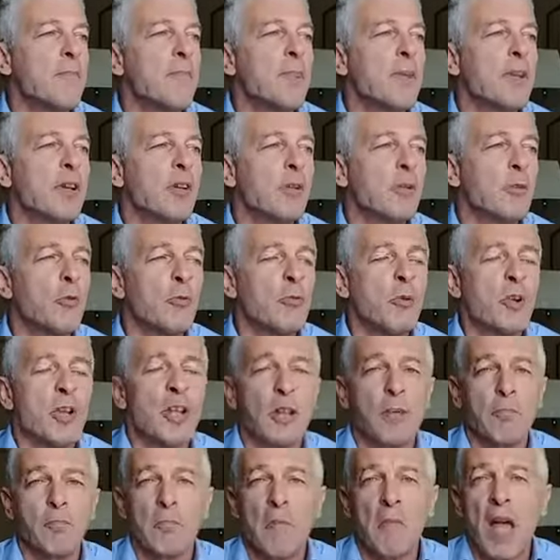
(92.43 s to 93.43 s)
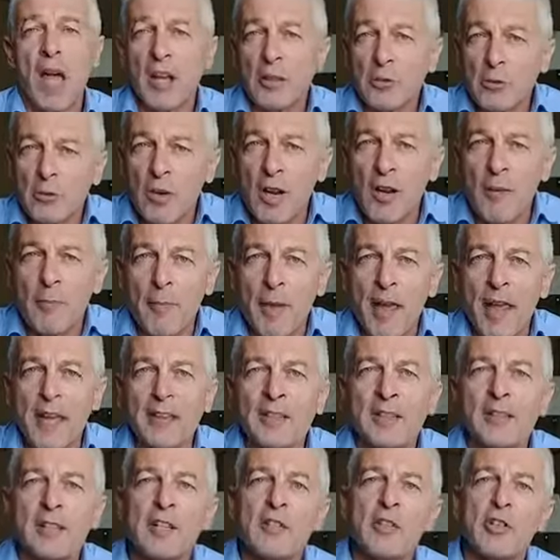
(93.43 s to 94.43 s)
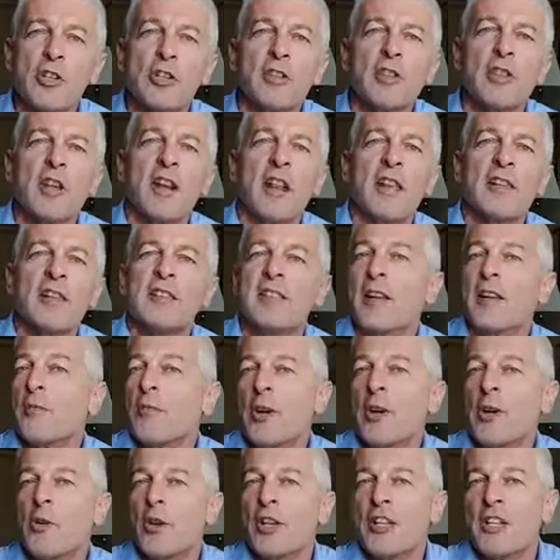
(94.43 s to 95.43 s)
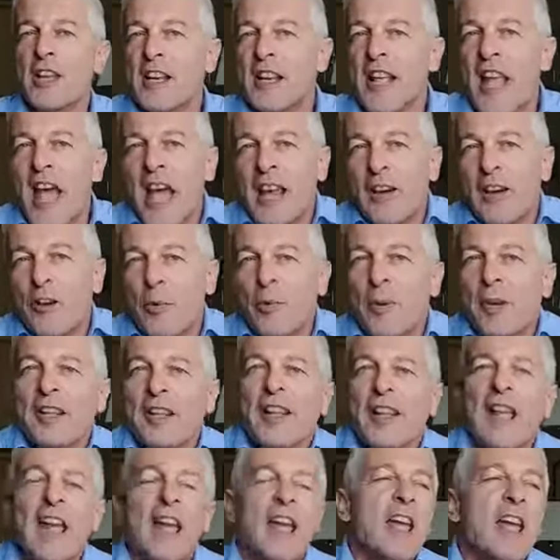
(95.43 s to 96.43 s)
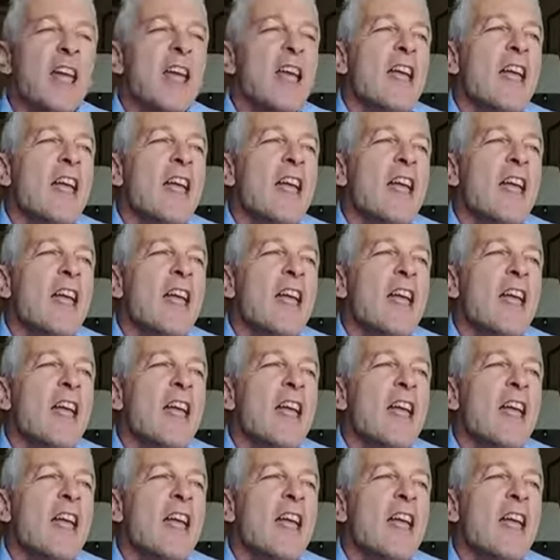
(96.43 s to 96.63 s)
per cui attualmente ci interessa quello italiano, perché